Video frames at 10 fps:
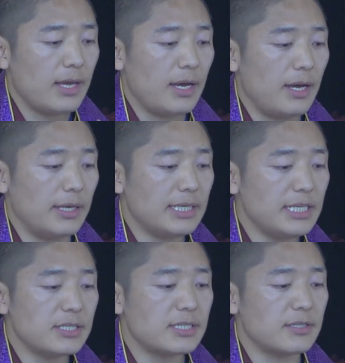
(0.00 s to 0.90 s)
呃，
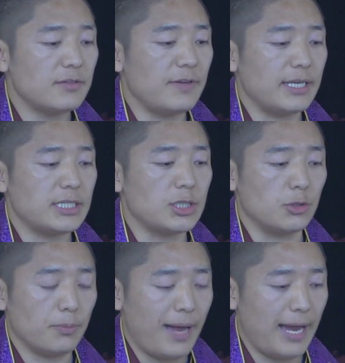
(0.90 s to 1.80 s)
意思为
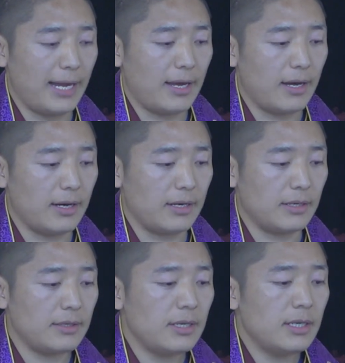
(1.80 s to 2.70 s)
九派
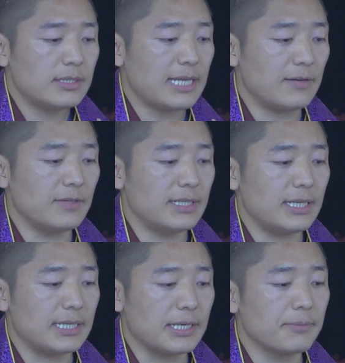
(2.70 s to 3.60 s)
啊，藏文
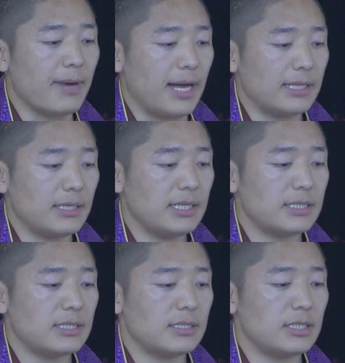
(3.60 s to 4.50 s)
的宁玛的意
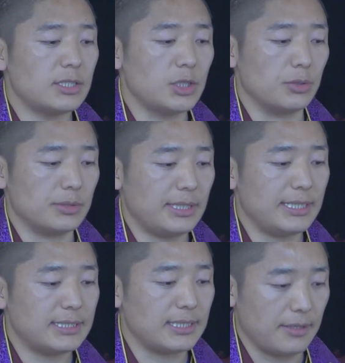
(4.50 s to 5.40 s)
思是九的
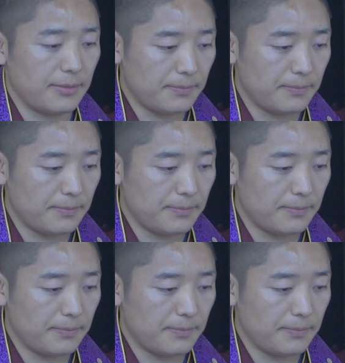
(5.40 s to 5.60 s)
意思，